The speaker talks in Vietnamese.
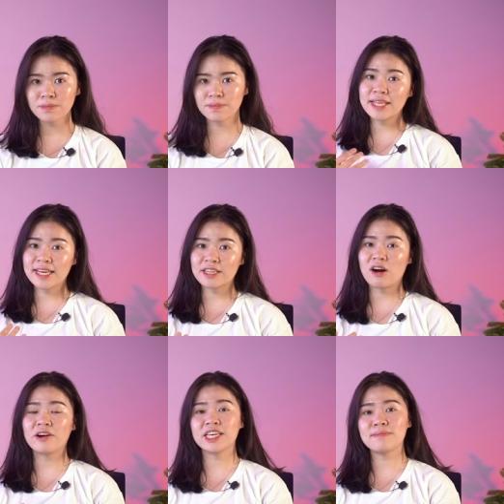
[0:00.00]
Bên cạnh
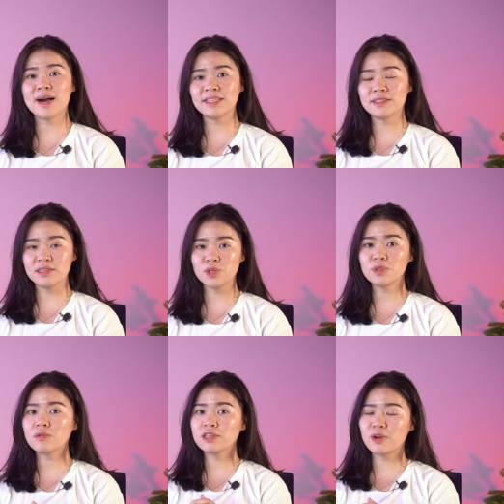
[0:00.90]
đó khi bạn sở hữu
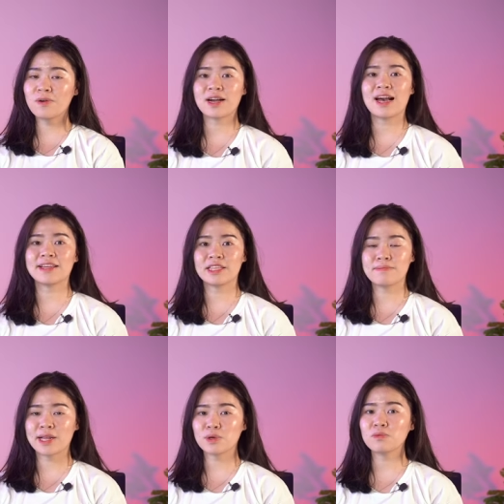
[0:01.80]
token OK thì
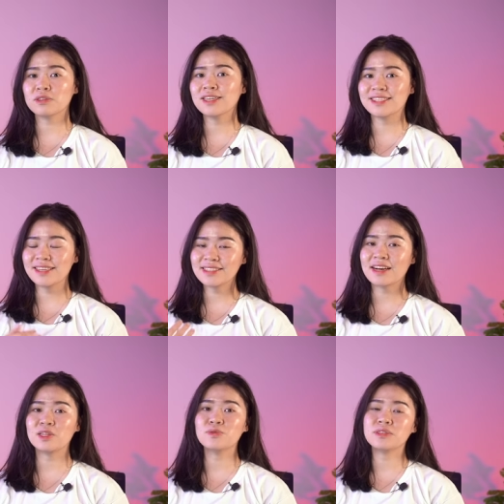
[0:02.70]
bạn cũng có thể dễ
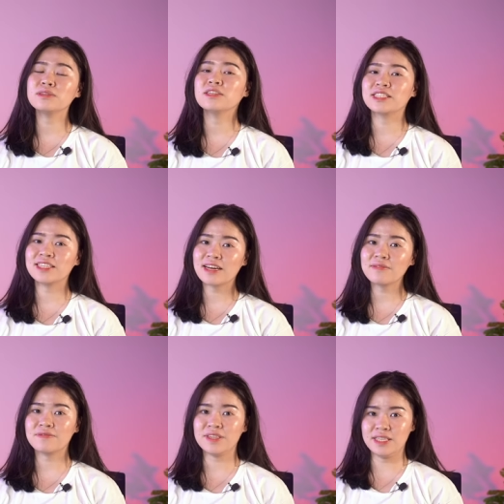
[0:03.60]
dàng lưu trữ ở trên
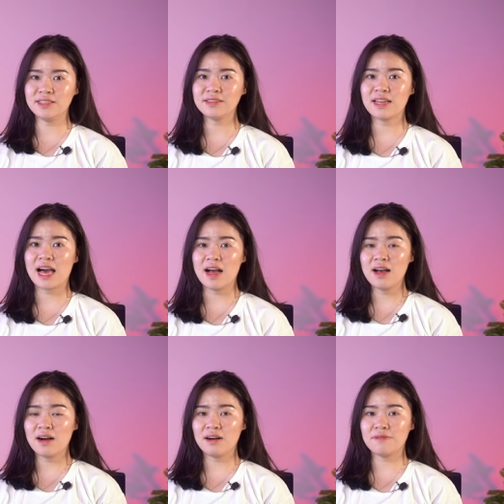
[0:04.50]
các ví như là
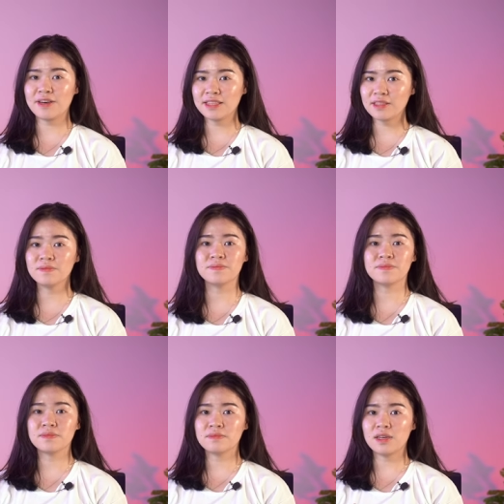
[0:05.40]
uh, Phantom,
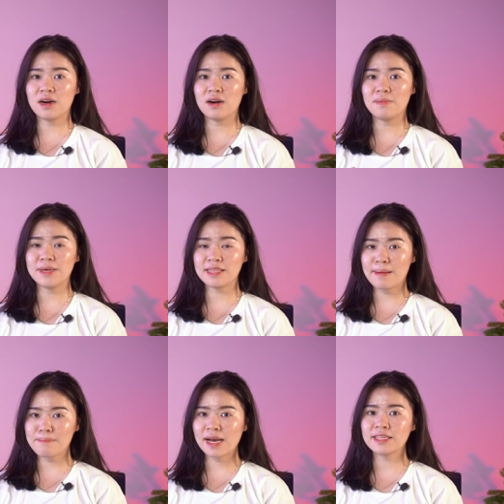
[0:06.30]
uh,
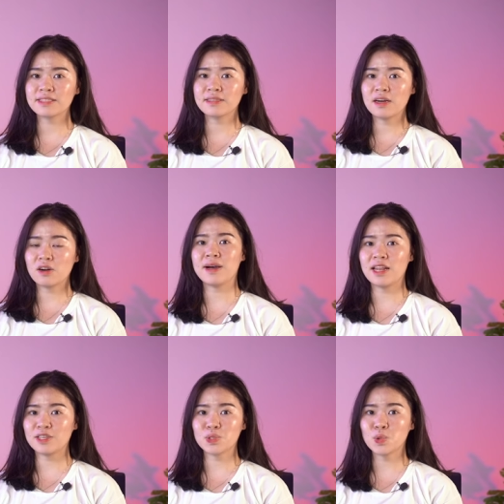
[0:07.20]
MetaMask
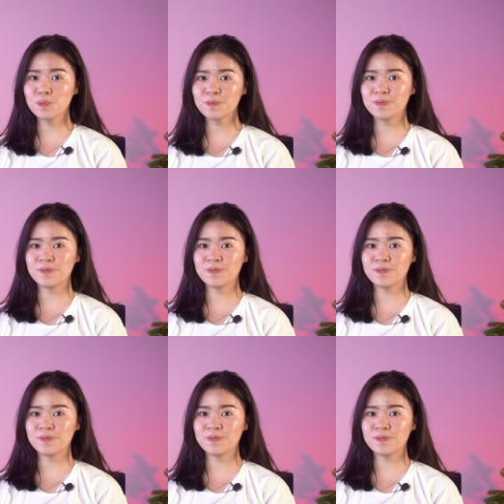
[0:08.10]
hay là Swoop.